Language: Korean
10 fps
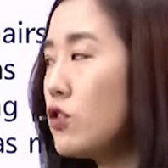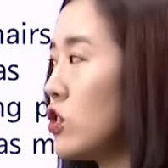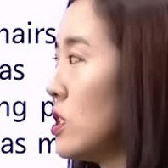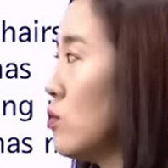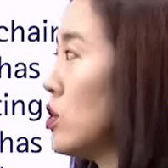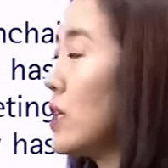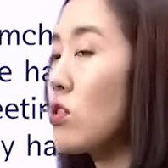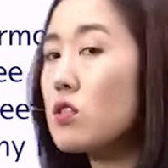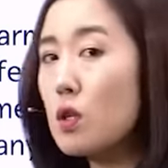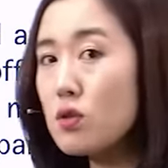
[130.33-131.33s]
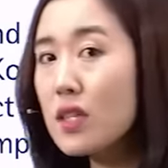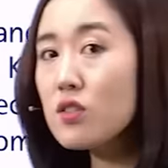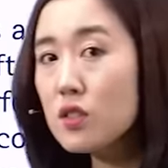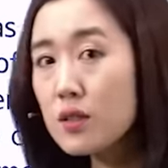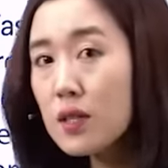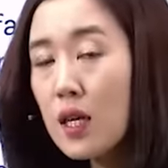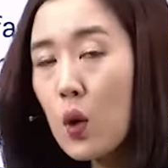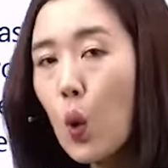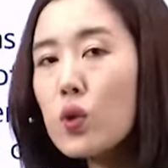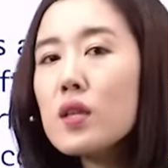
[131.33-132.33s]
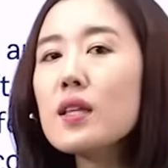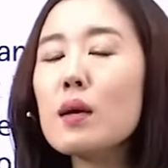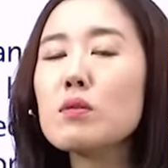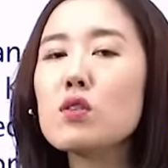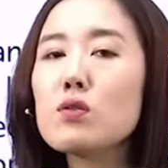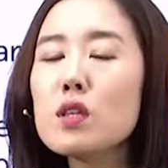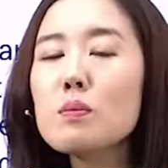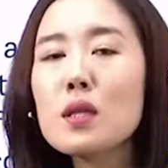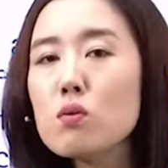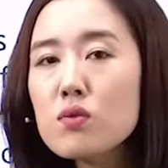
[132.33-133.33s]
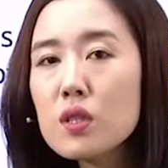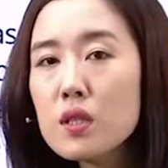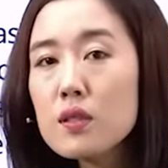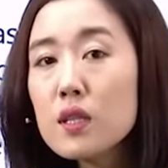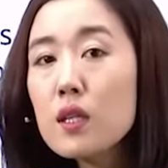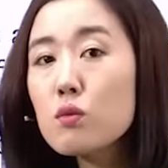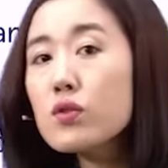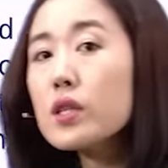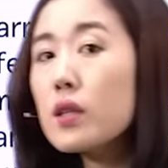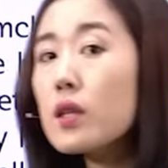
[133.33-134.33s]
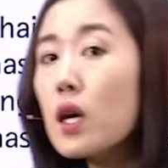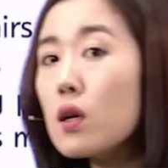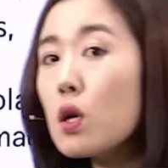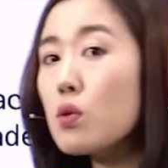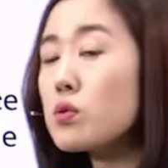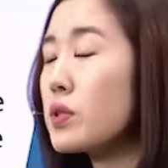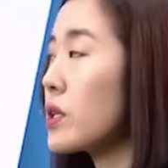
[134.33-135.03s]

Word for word: 지문에서 그대로 찾으시는 그때 남겨둔 킵해놓은 문제들이 스캐닝 문제가 된다라고 보시면